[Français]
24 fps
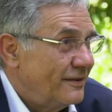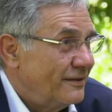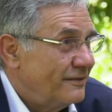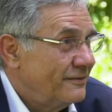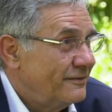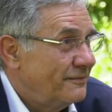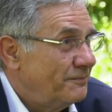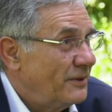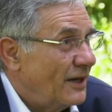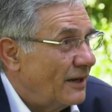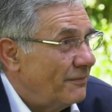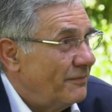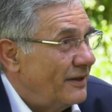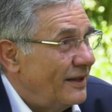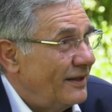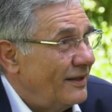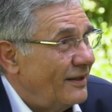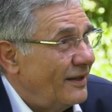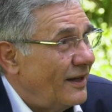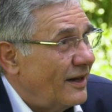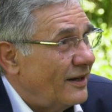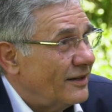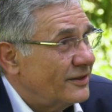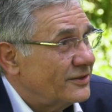nous permet
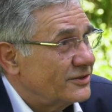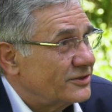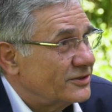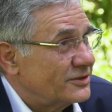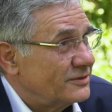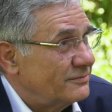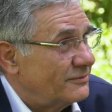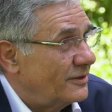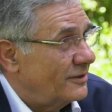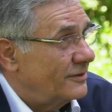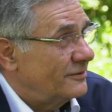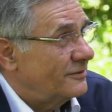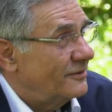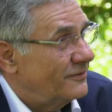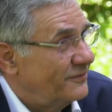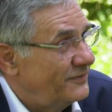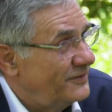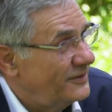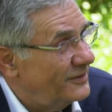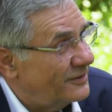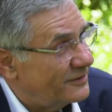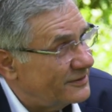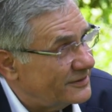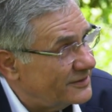largement de
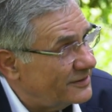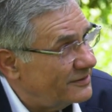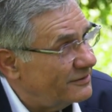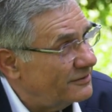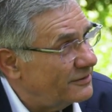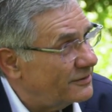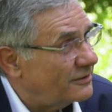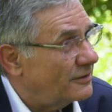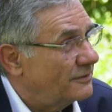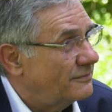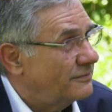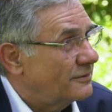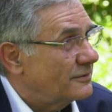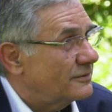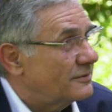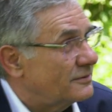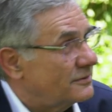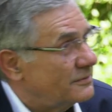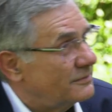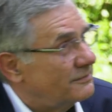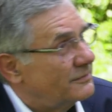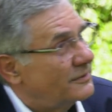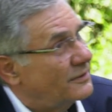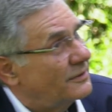financer le
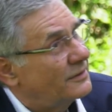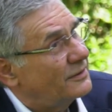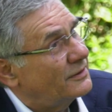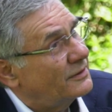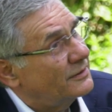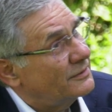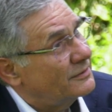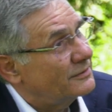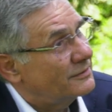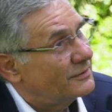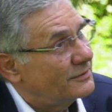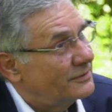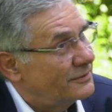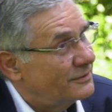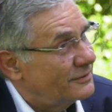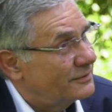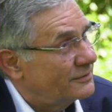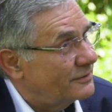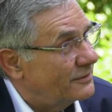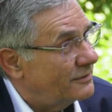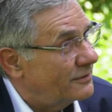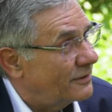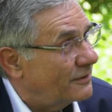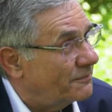remboursement de,
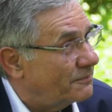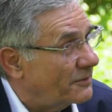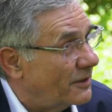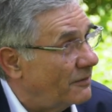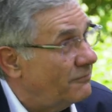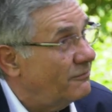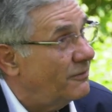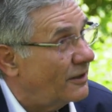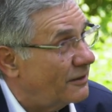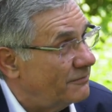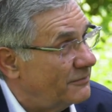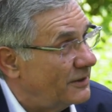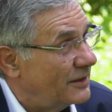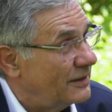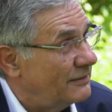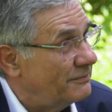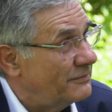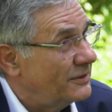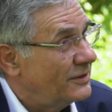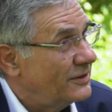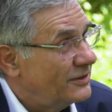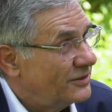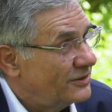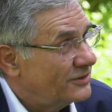de l'emprunt, voire
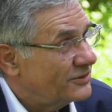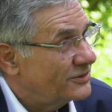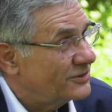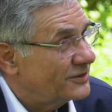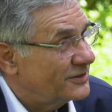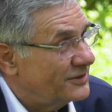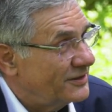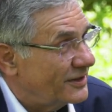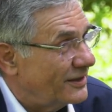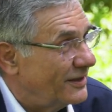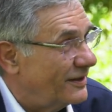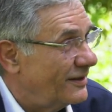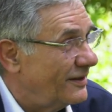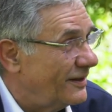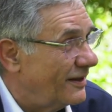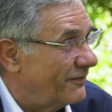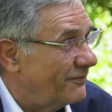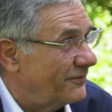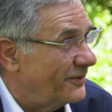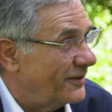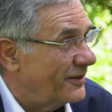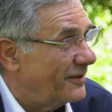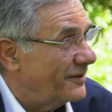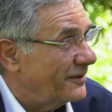même, je dirais, à
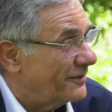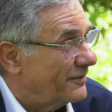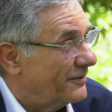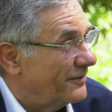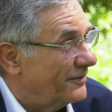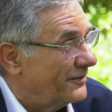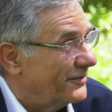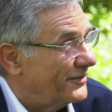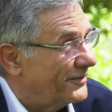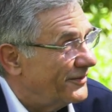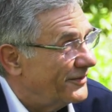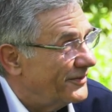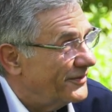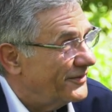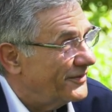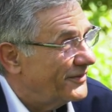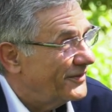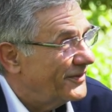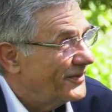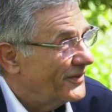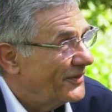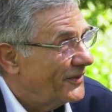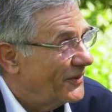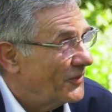faire euh,
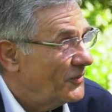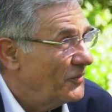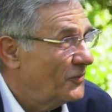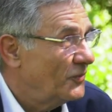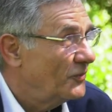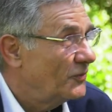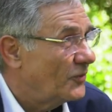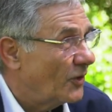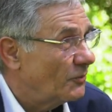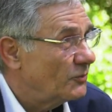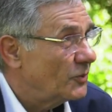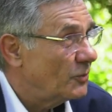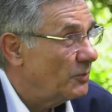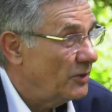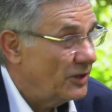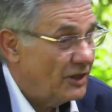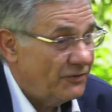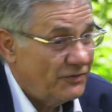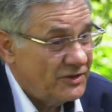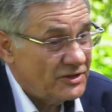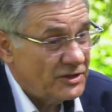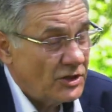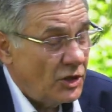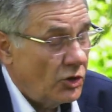une forme de
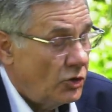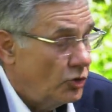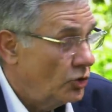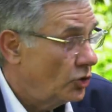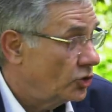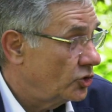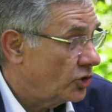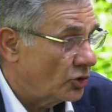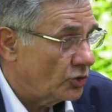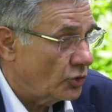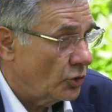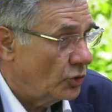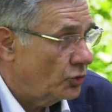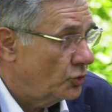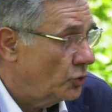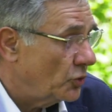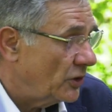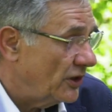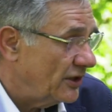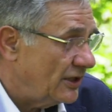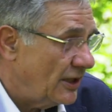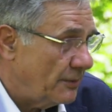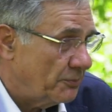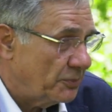bénéfice. Le temps de
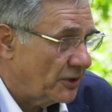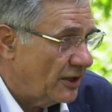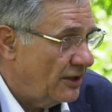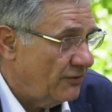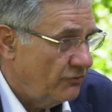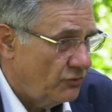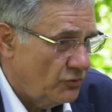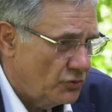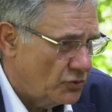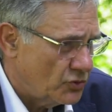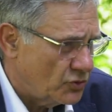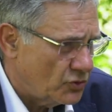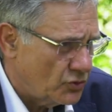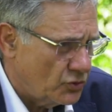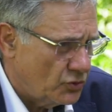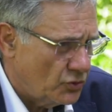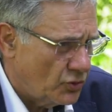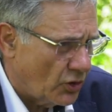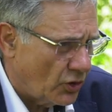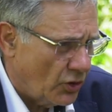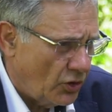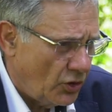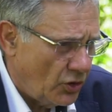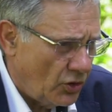retour était prévu
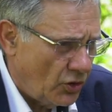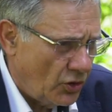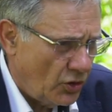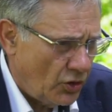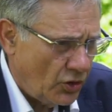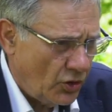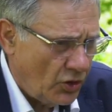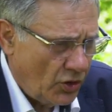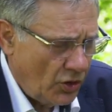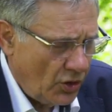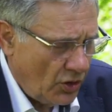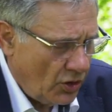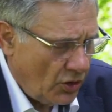sur 13 euh,